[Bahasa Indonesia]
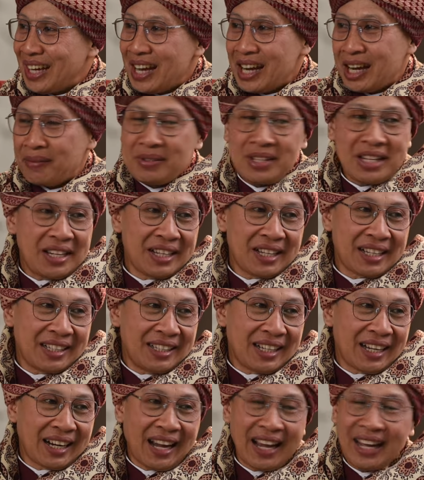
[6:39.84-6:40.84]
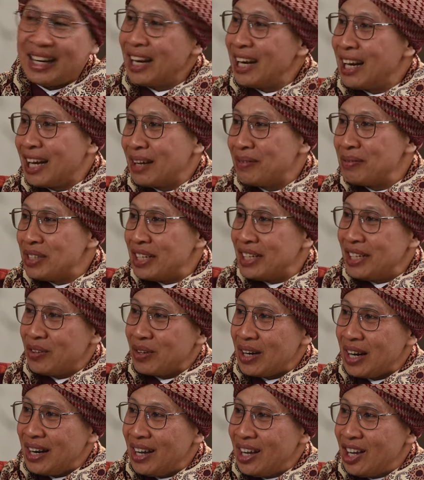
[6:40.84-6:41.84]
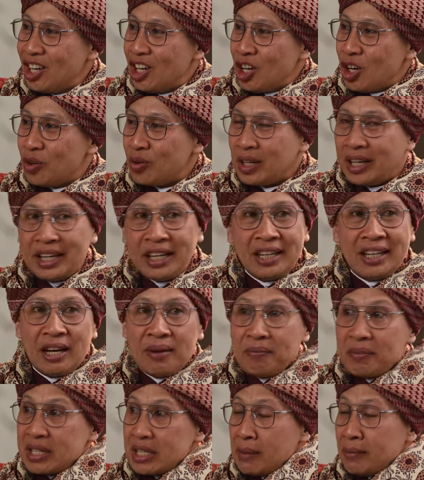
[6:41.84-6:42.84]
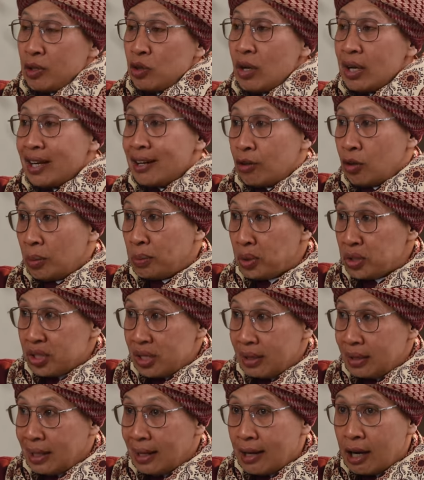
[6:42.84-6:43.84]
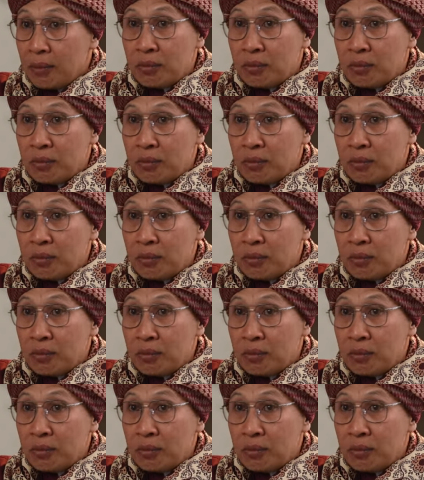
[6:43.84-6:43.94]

Akan menjadikan yang halal akan menjadi kurang kurang indah bersama itu akan meropos cinta.